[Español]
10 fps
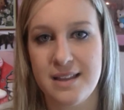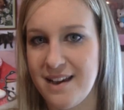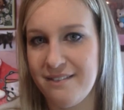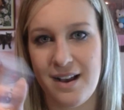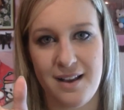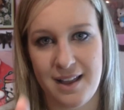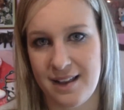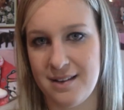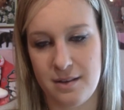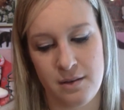ya va... en..
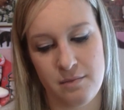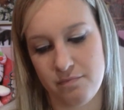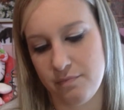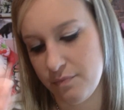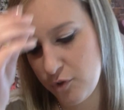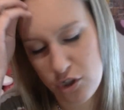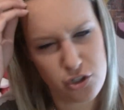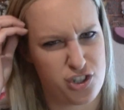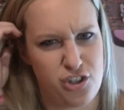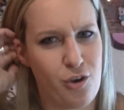Eh, yo
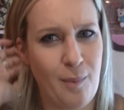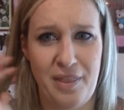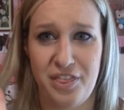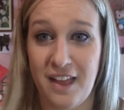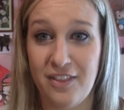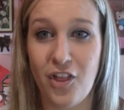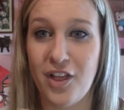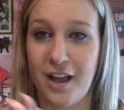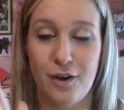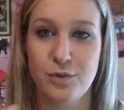no os estoy convenciendo
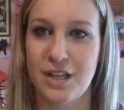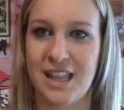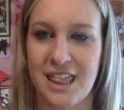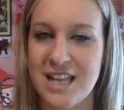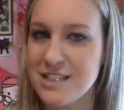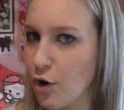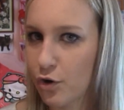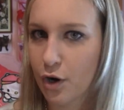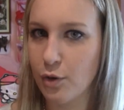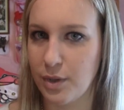de que lo utilicéis
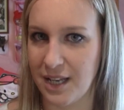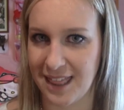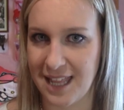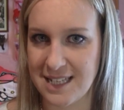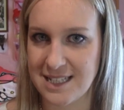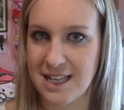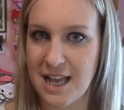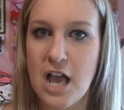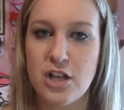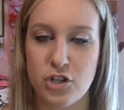o no lo utilicéis.
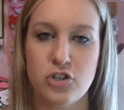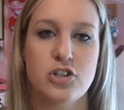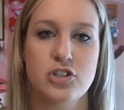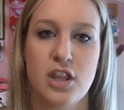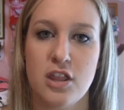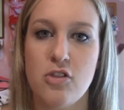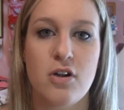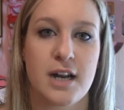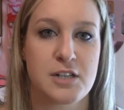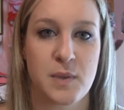Yo solo estoy
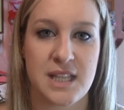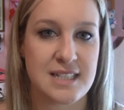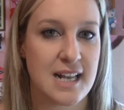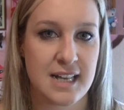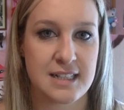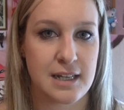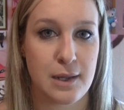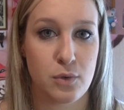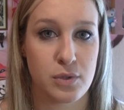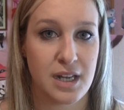diciendo que respetéis a la gente
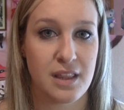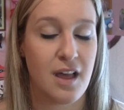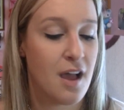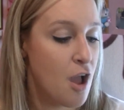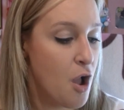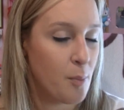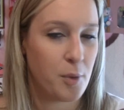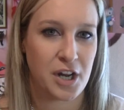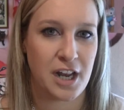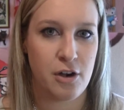que lo utiliza
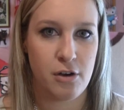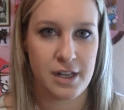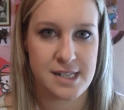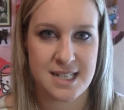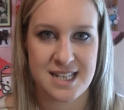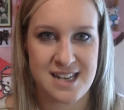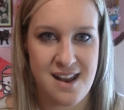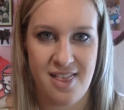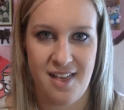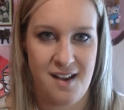porque no es
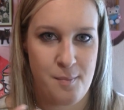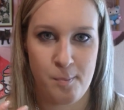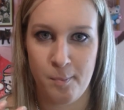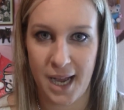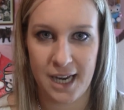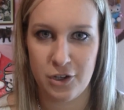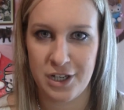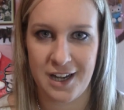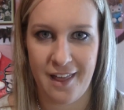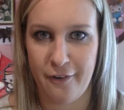nada malo,
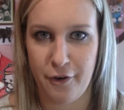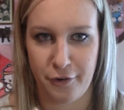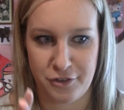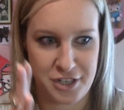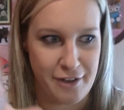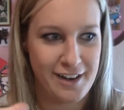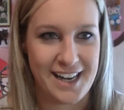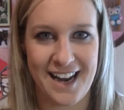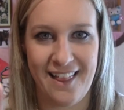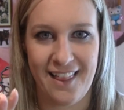ni nada corrosivo,
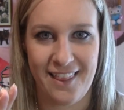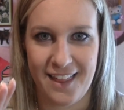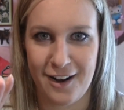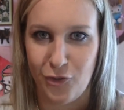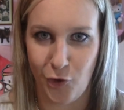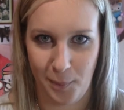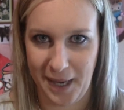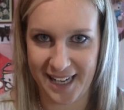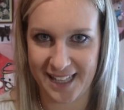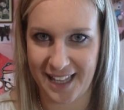ni nada del otro
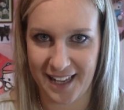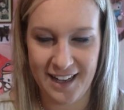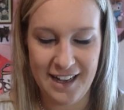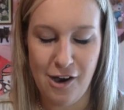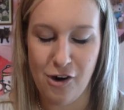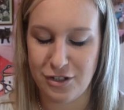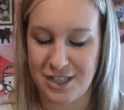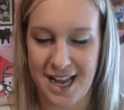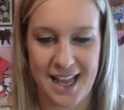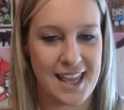planeta. O
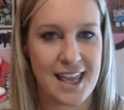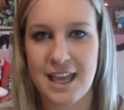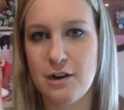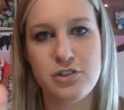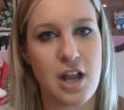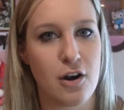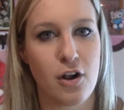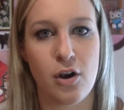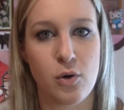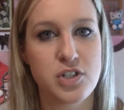sea que quien quiera
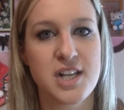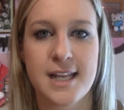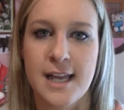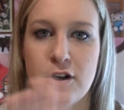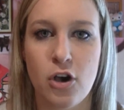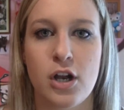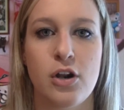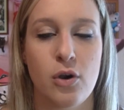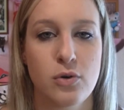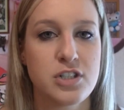usarlo que lo use y quien no que
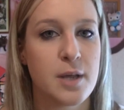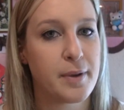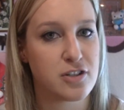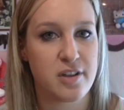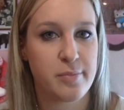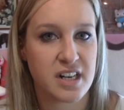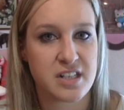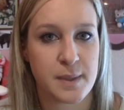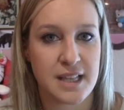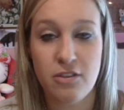no lo use, pero siempre
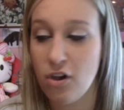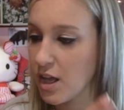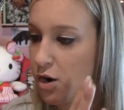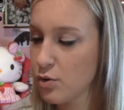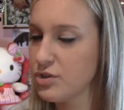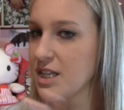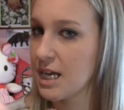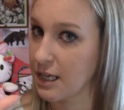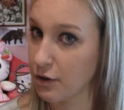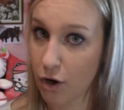respetando a quien lo use y
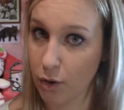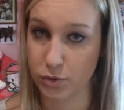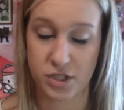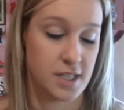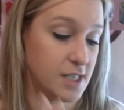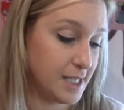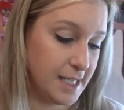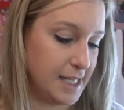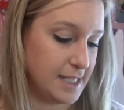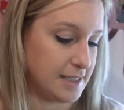a quien no lo use.
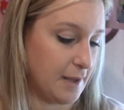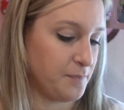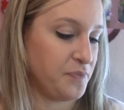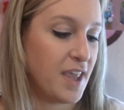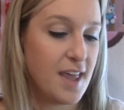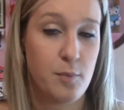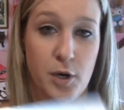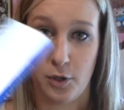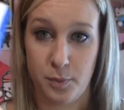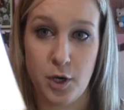Y ya está.
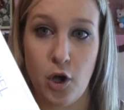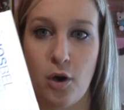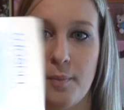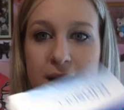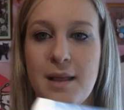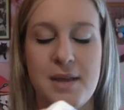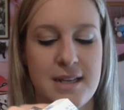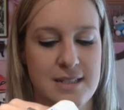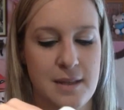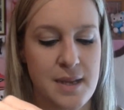Bueno, lo compré
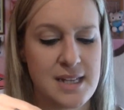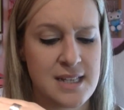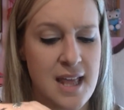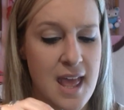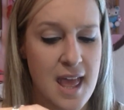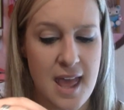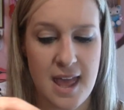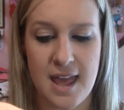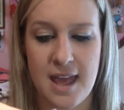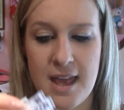también este mes.
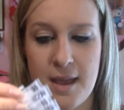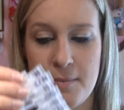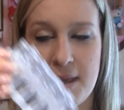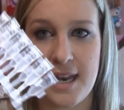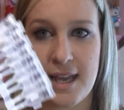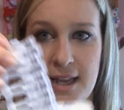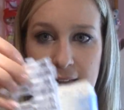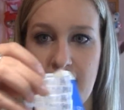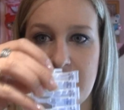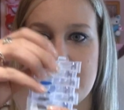Eh,
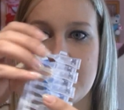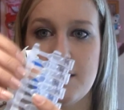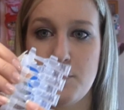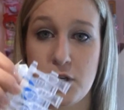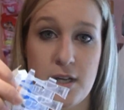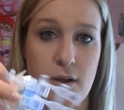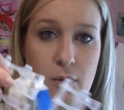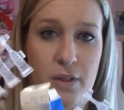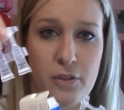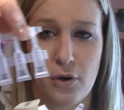vienen así, porque
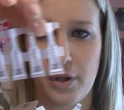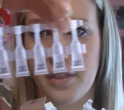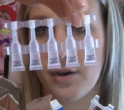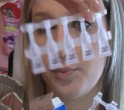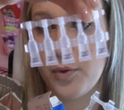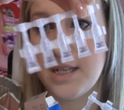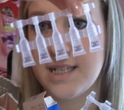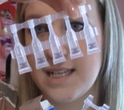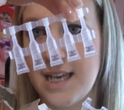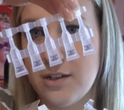cuando lo hice no pude
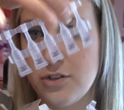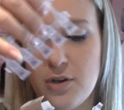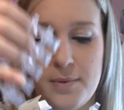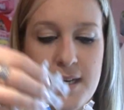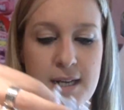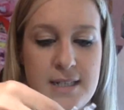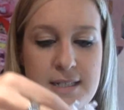enseñároslo, vienen